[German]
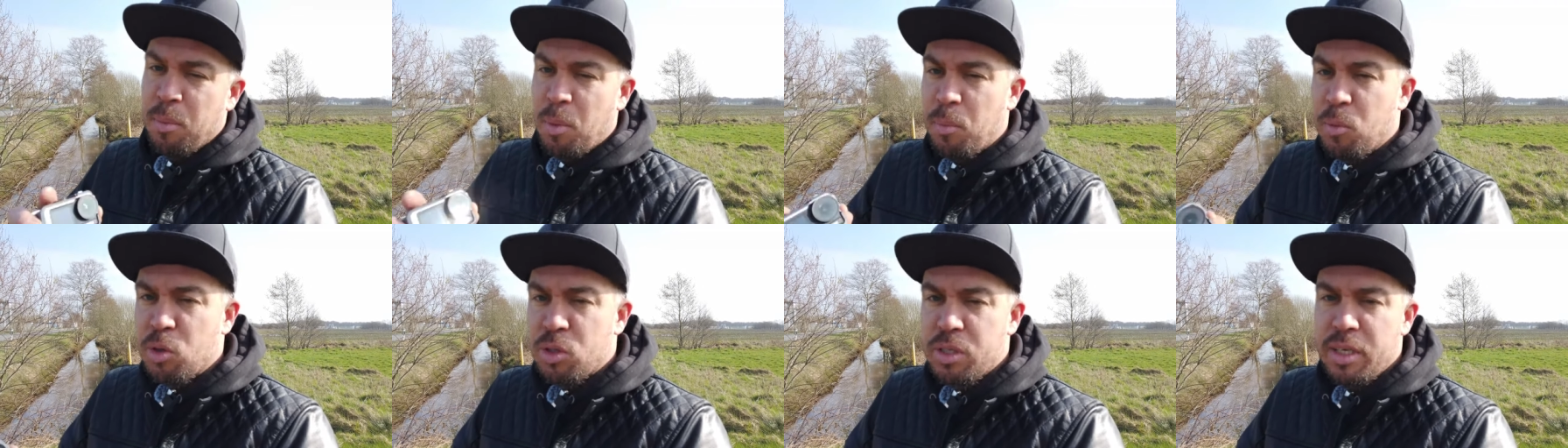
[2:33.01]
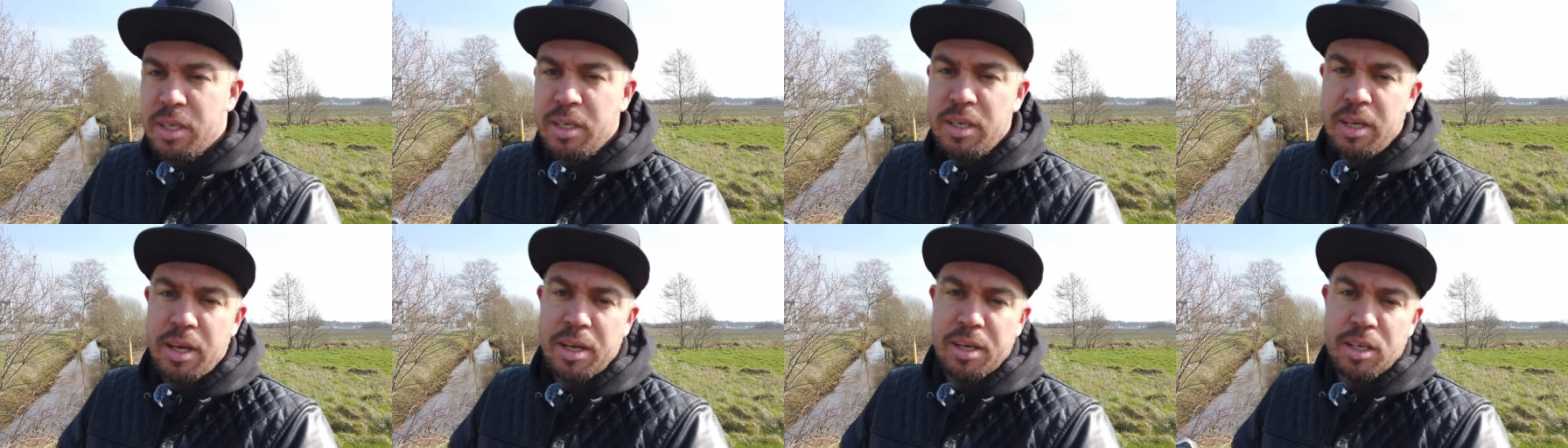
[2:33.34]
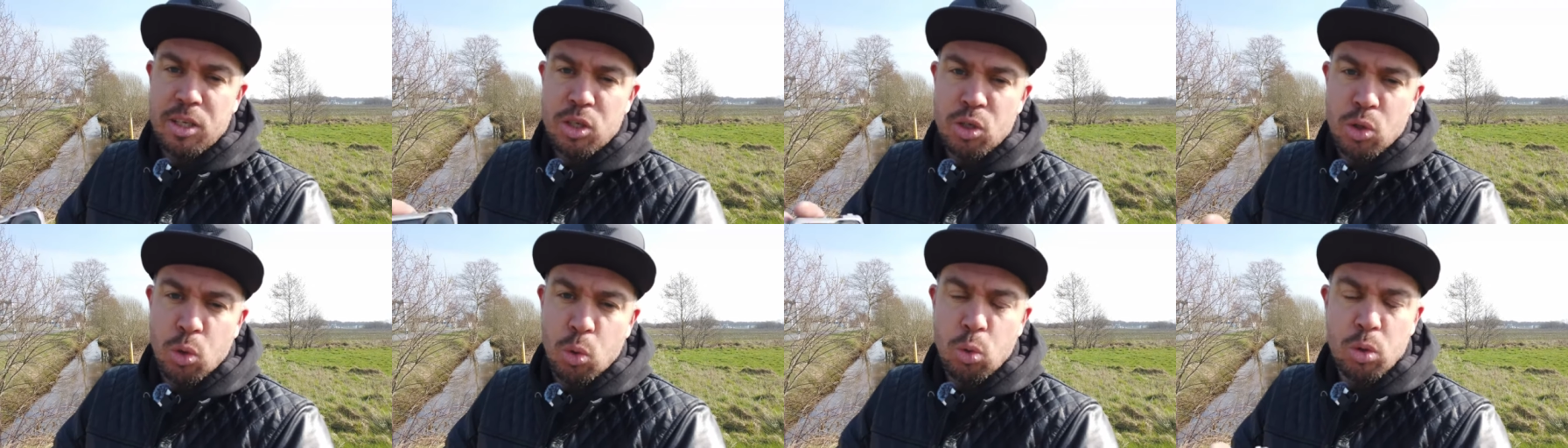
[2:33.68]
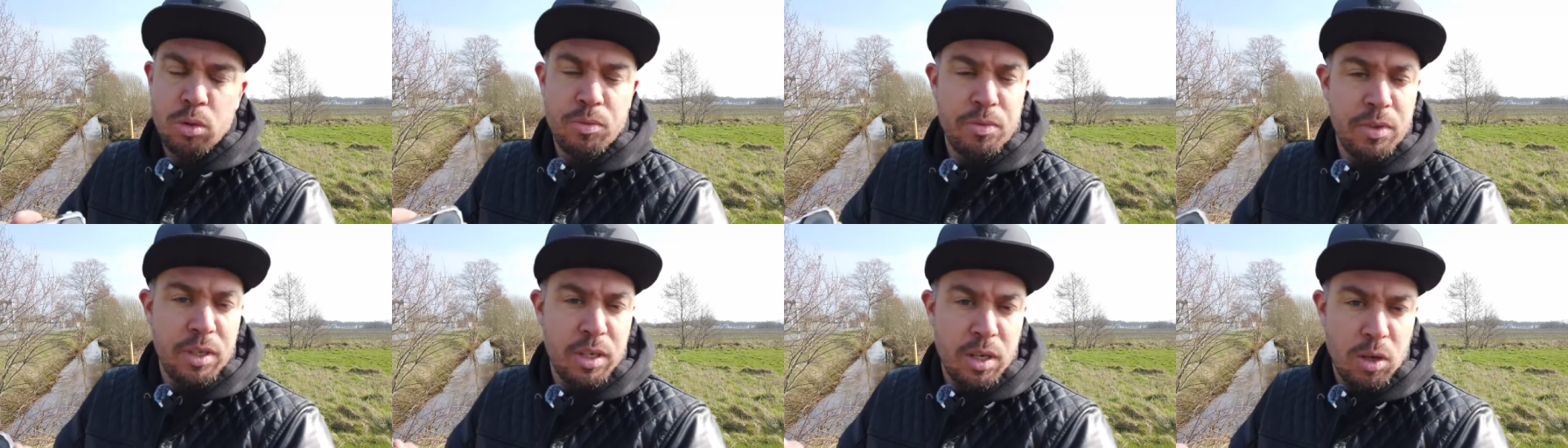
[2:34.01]
man muss hinterher den
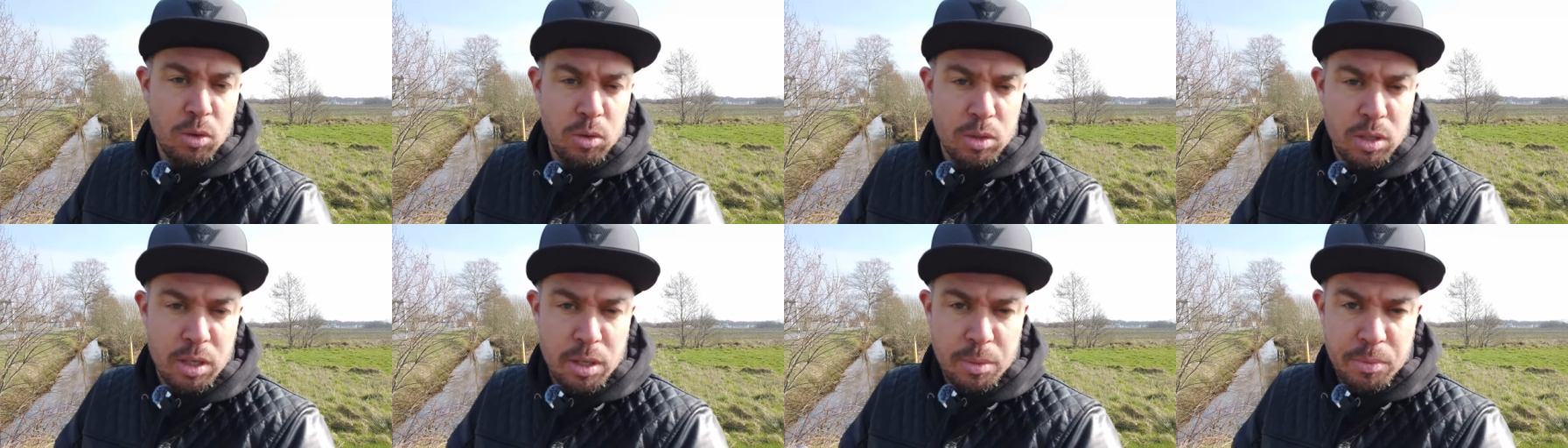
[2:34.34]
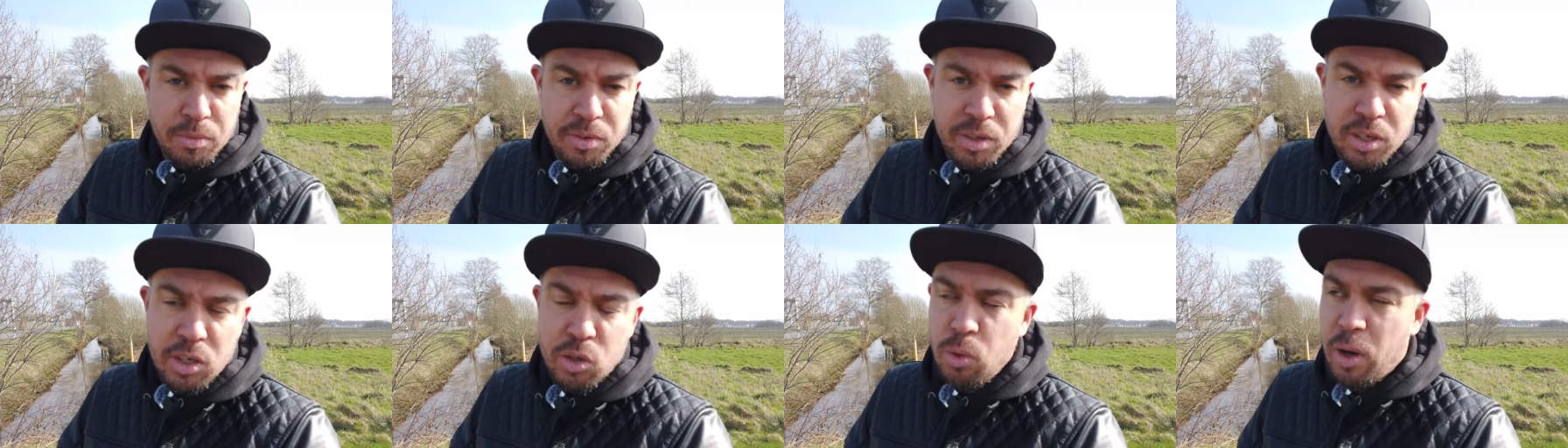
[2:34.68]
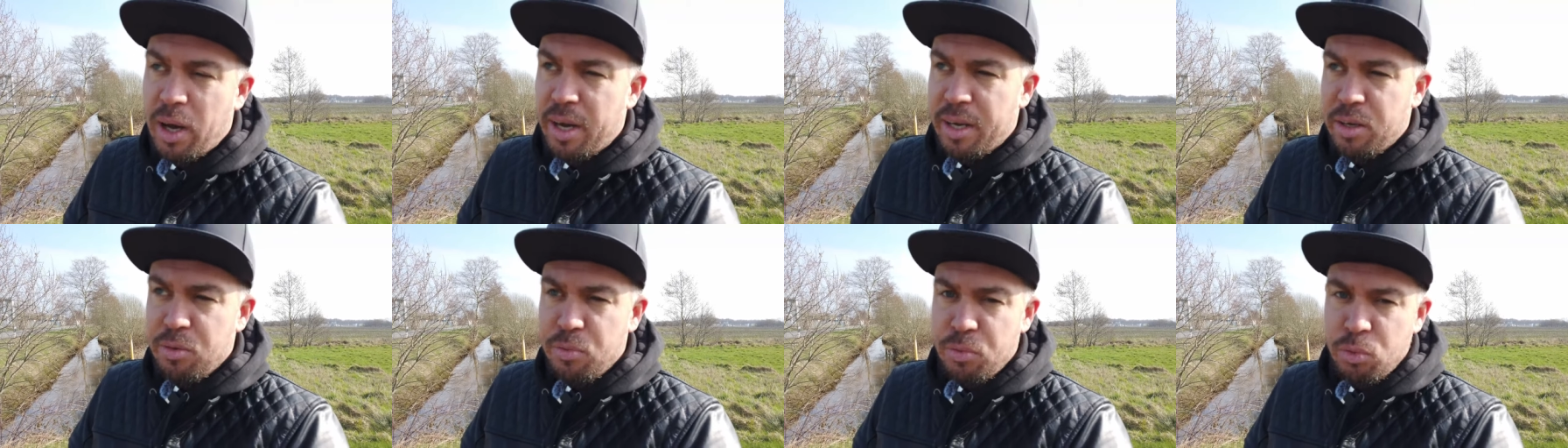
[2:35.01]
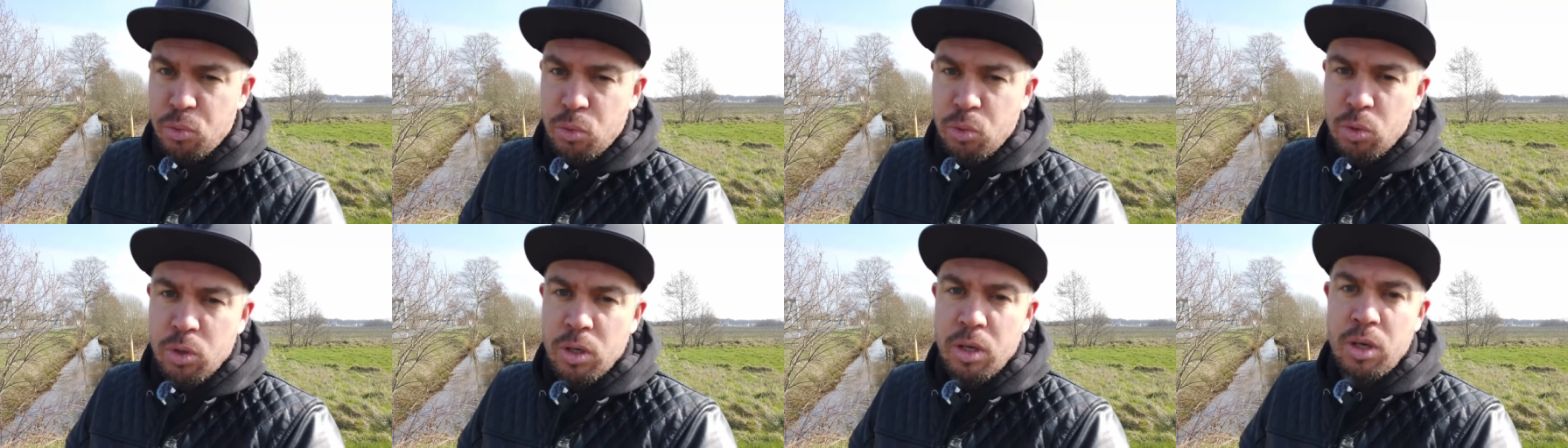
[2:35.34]
Ton wieder unter dem Video
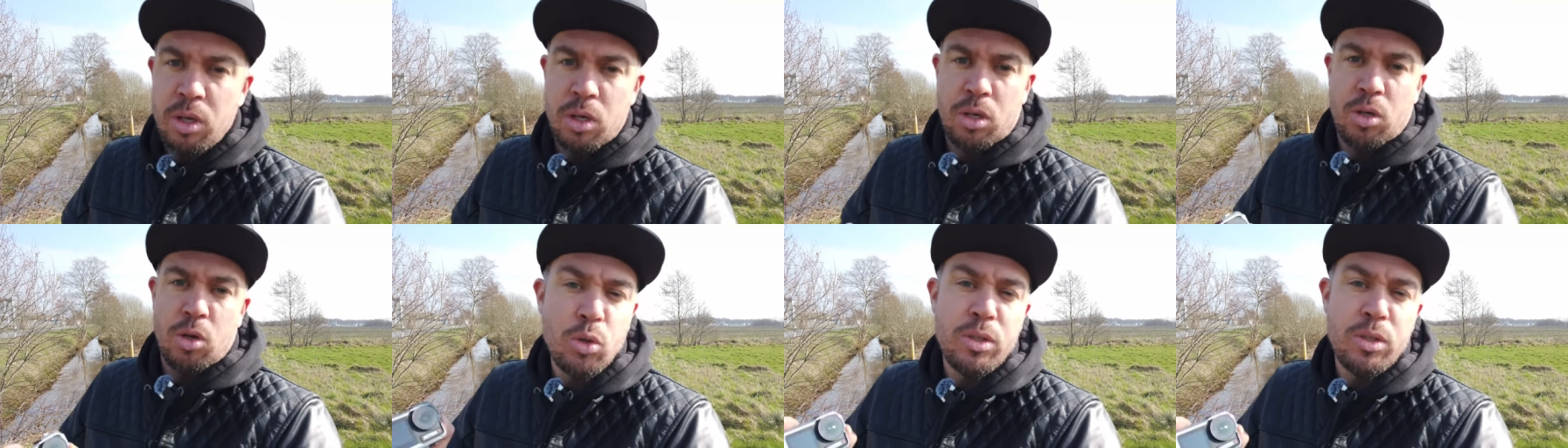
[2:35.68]
einfügen